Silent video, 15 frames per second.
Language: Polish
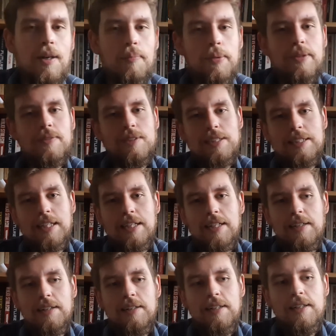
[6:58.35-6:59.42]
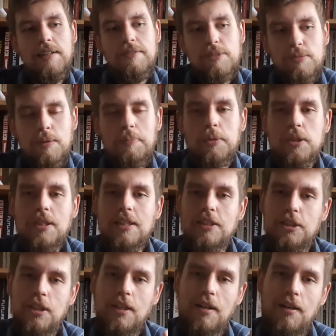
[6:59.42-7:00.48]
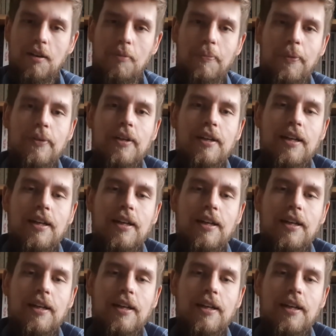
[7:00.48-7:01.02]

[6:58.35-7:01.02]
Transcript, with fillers: a potem to jest taka w sumie przyjaźń, że oboje